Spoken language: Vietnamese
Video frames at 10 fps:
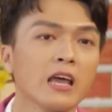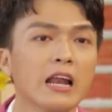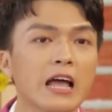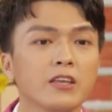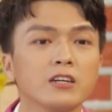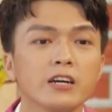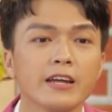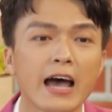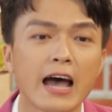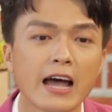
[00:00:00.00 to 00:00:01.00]
là những
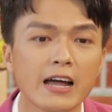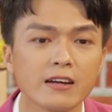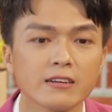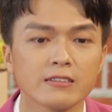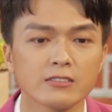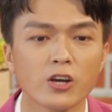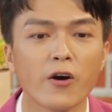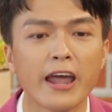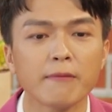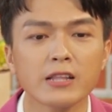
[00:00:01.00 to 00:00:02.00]
người đã cho
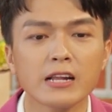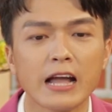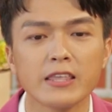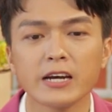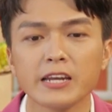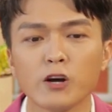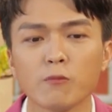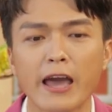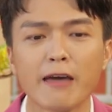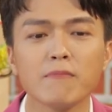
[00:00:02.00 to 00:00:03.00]
em tất cả những cái điều
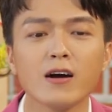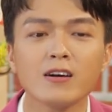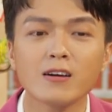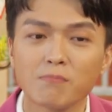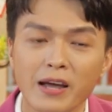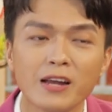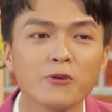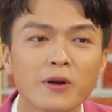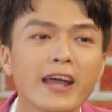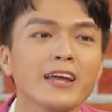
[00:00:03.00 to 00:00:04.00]
mà em mơ ước bấy
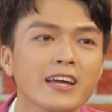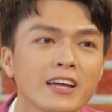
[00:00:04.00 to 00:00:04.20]
lâu nay